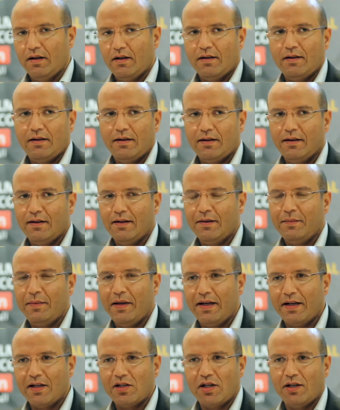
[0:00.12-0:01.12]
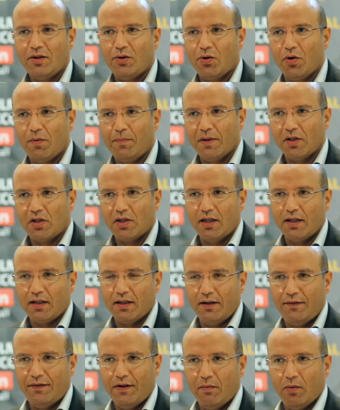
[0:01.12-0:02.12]
آه، مهرجان أوروبا الشرق
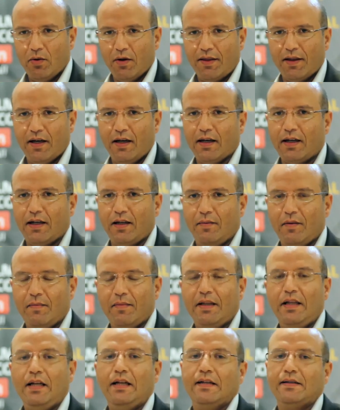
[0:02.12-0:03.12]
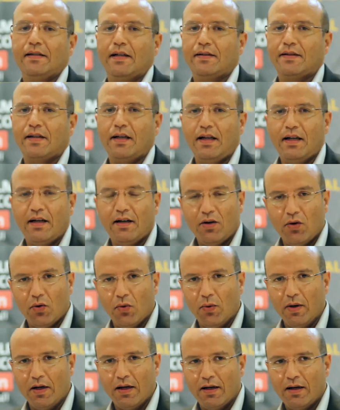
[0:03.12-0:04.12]
للفيلم الوثائقي بمدينة أصيلة
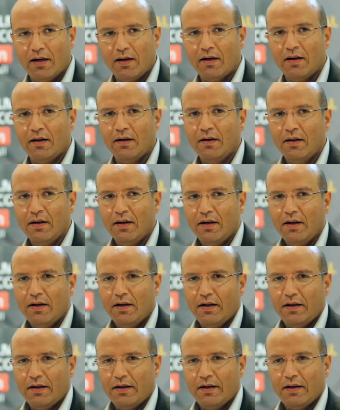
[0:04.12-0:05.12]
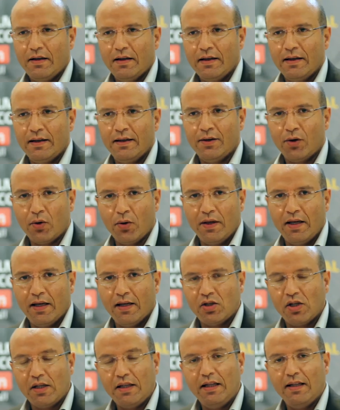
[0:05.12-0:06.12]
هو آه، رؤية
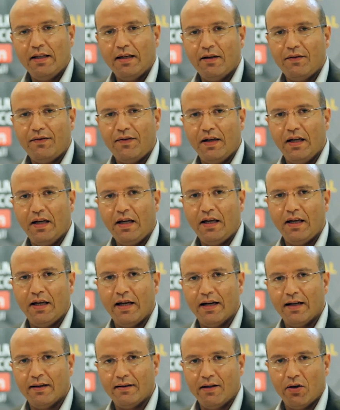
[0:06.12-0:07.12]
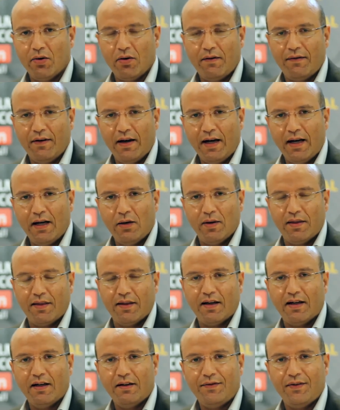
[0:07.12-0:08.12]
جديدة في إحياء الدور الفعال
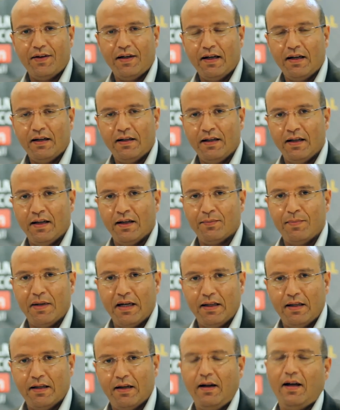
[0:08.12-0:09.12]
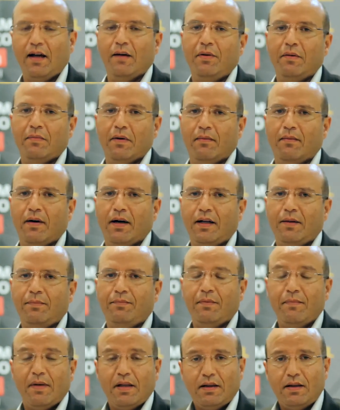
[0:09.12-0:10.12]
والثقافي لبلدنا الحبيب المغرب
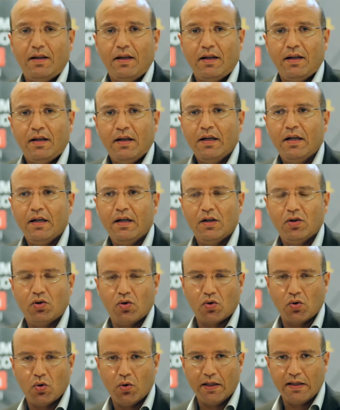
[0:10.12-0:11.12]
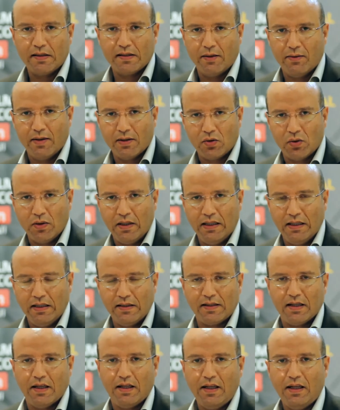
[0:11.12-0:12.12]
بمد جسور التواصل
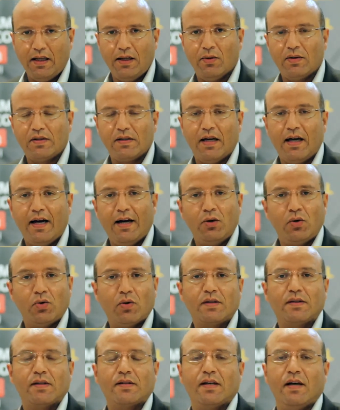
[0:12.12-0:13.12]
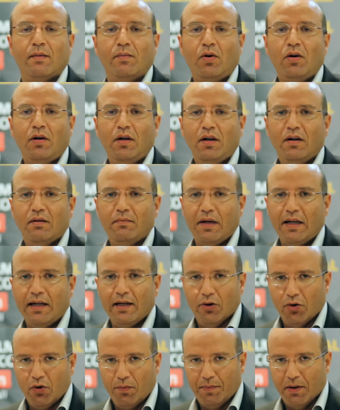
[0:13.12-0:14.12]
الإنساني والتعايش والتسامح بين
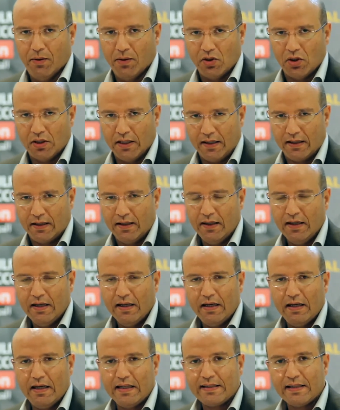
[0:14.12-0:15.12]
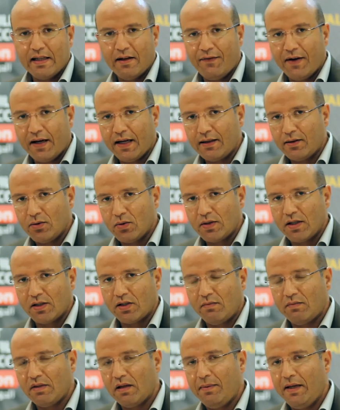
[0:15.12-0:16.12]
أوروبا والشرق لسنا فقط
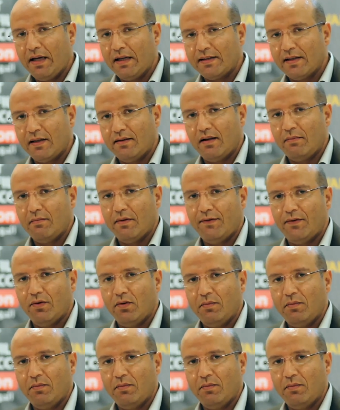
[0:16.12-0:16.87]
نترجم طبيعة هذا المفهوم